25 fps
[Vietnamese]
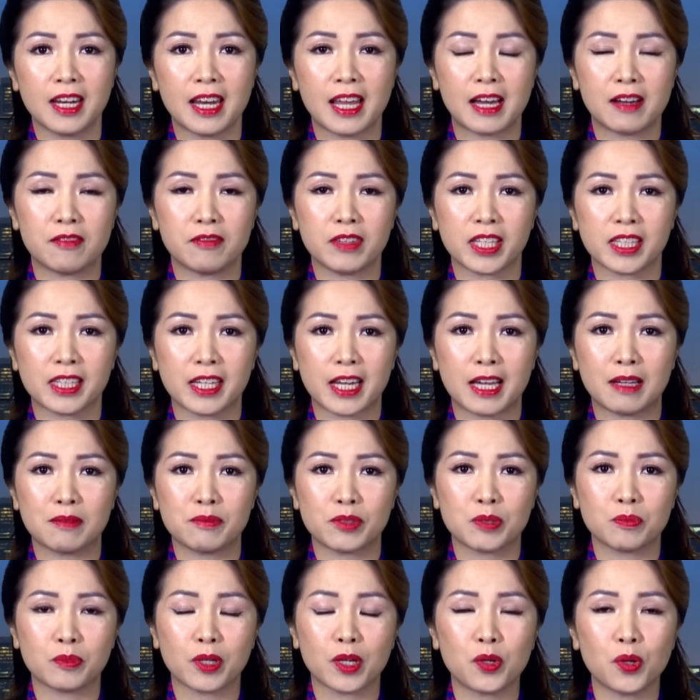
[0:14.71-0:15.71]
là Việt Nam
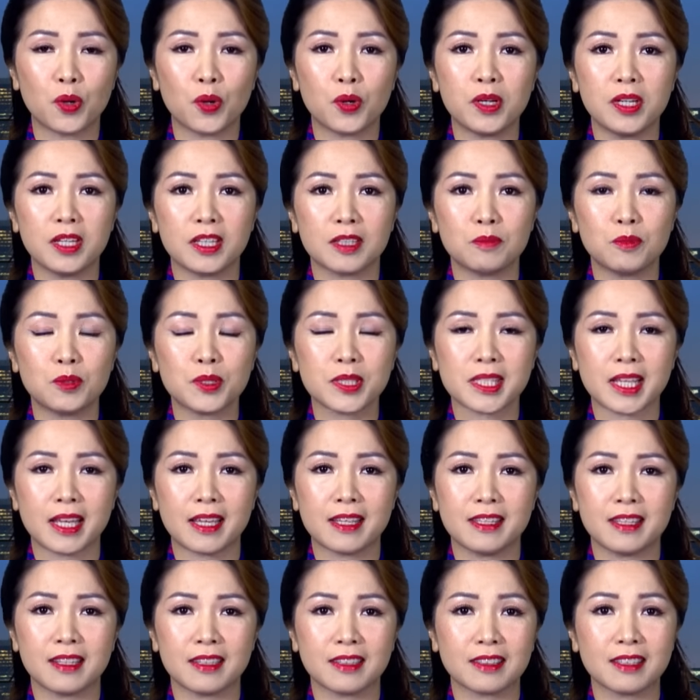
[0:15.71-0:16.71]
trong cái nỗ lực muốn
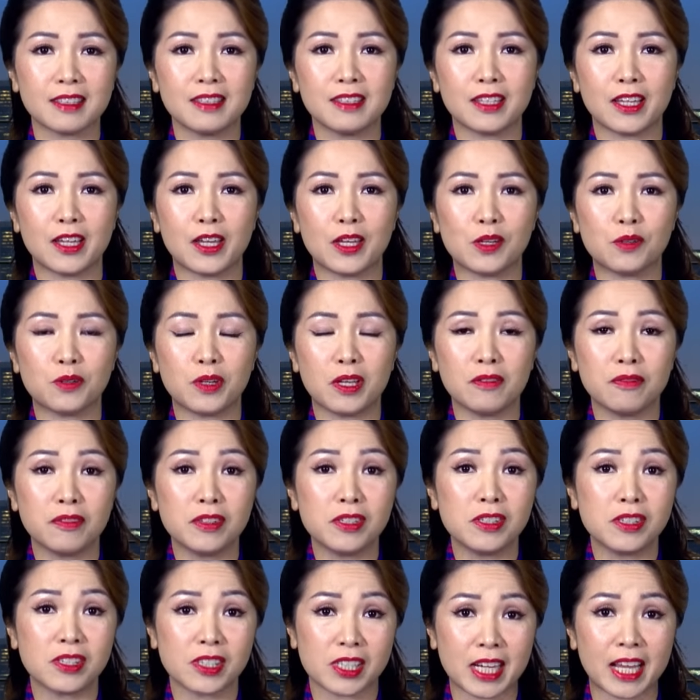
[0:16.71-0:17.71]
xây dựng thương hiệu để
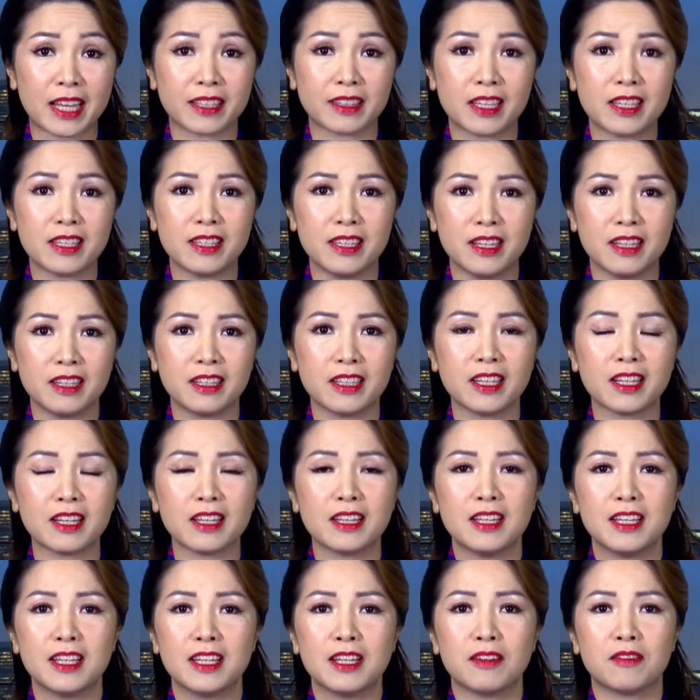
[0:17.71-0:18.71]
vươn ra thế giới đó
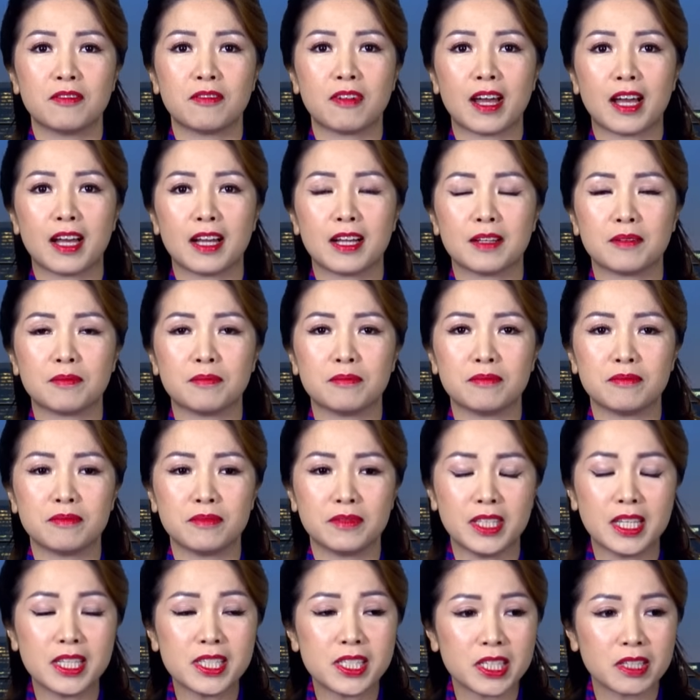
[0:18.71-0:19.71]
và
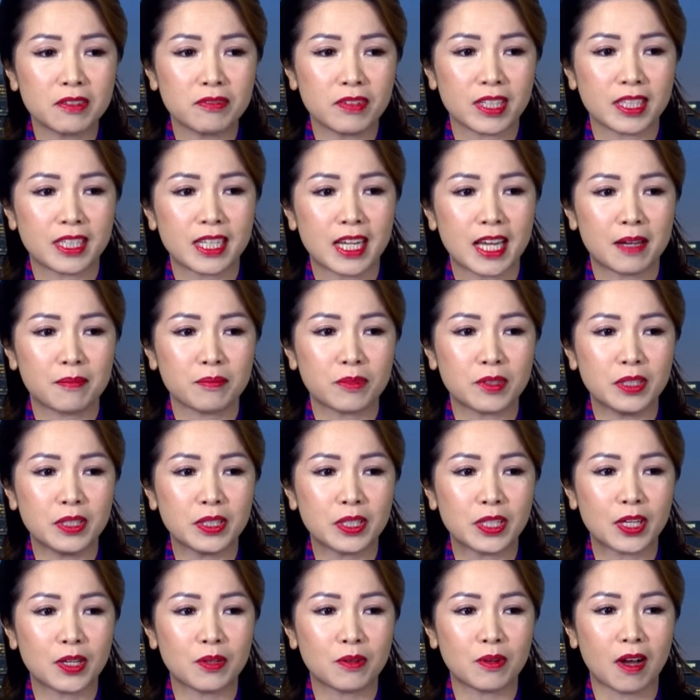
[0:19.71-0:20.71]
giới chức Việt Nam thường
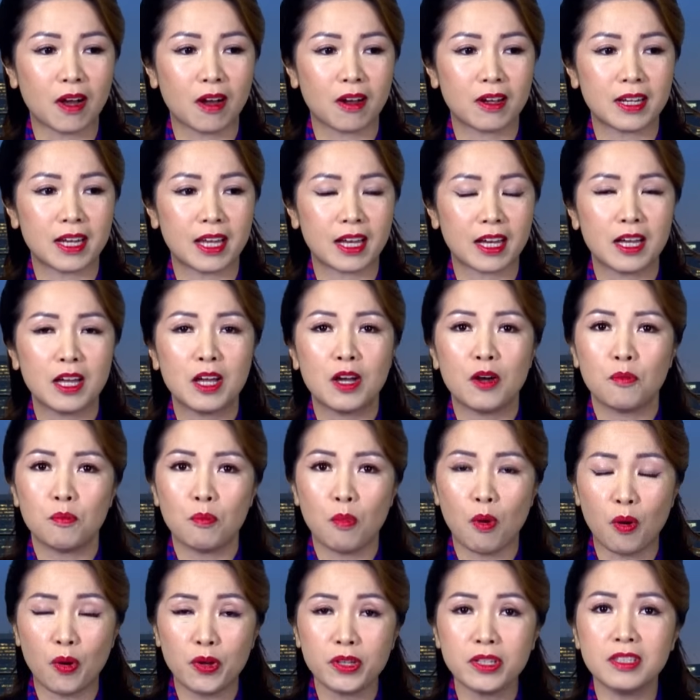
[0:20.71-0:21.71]
kêu gọi là
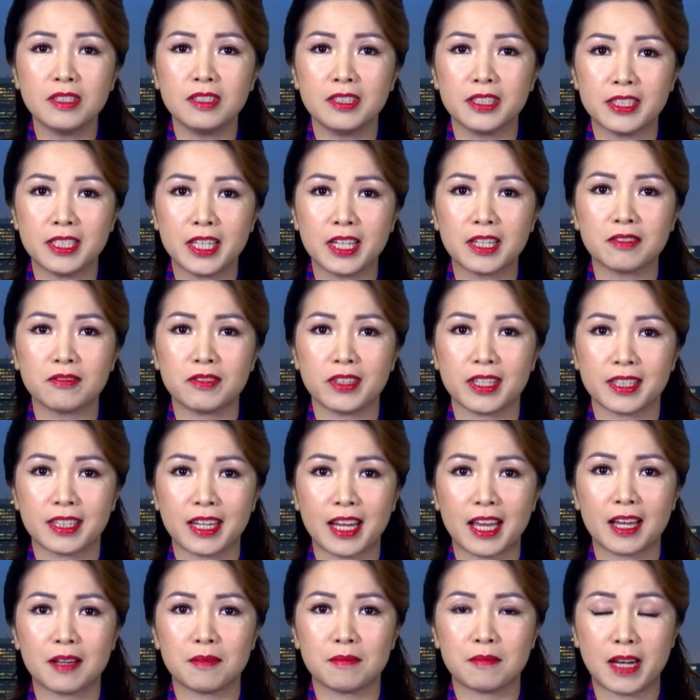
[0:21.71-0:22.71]
mỗi người dân Việt
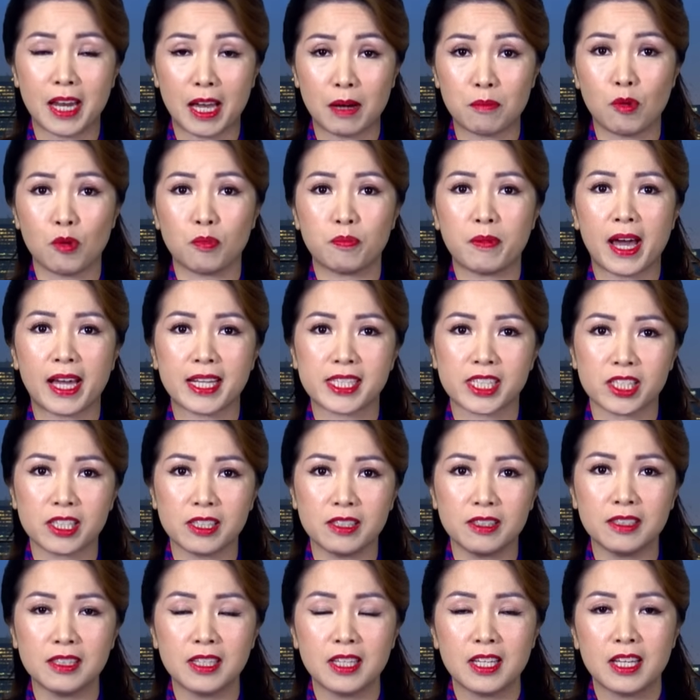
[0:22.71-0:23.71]
Nam là một đại
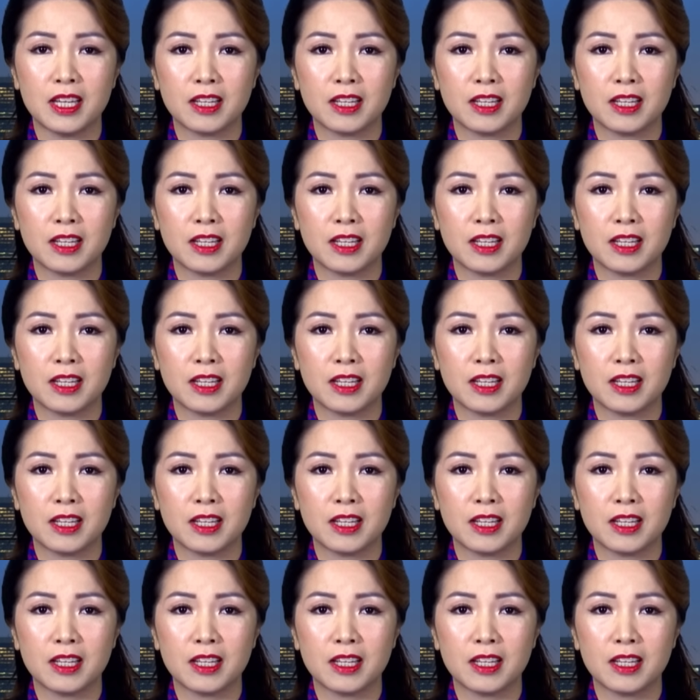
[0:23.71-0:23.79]
sứ,